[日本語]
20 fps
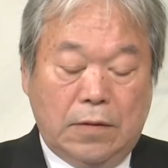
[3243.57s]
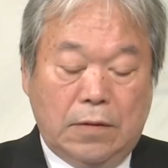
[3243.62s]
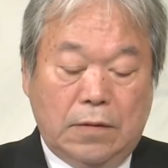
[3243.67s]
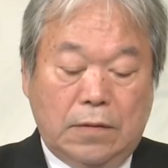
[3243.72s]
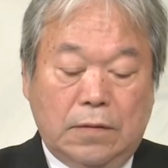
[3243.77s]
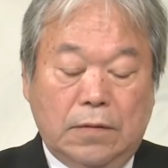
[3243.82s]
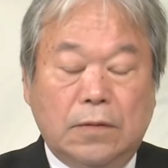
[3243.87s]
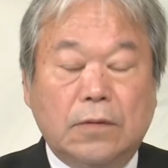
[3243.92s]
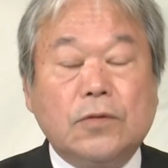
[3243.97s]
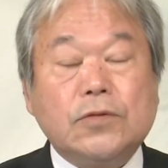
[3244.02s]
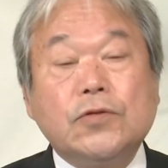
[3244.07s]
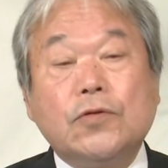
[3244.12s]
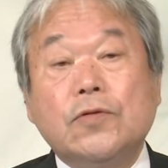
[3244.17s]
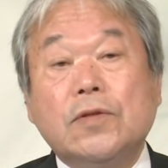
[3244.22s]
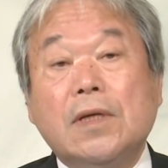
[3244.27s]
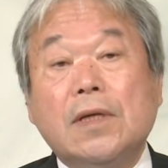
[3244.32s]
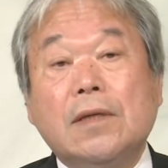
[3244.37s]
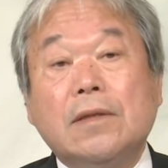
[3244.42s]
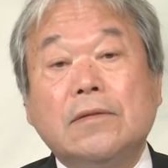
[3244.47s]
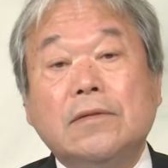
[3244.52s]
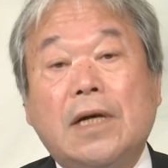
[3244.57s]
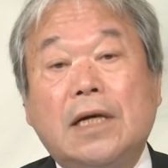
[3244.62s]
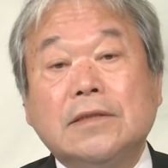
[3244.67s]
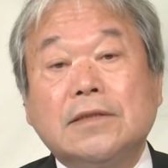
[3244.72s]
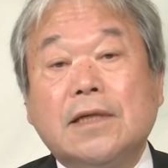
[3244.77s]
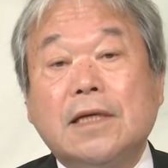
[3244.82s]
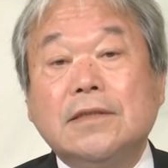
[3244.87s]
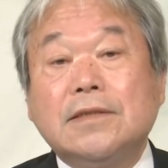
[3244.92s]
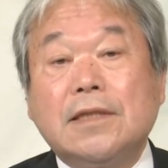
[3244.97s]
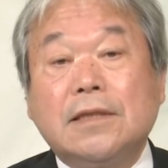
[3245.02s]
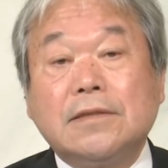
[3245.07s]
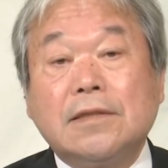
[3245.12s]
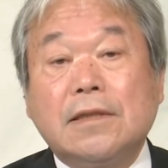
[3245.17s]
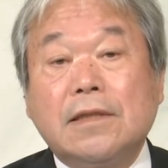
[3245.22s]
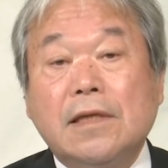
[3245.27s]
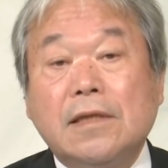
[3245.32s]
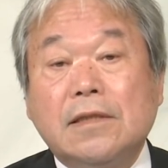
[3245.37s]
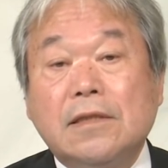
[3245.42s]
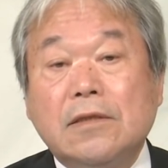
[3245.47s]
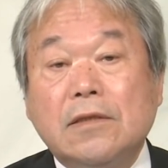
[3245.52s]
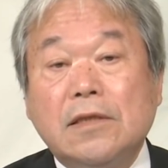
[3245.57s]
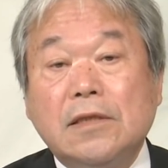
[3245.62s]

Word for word: 路上で発言させてい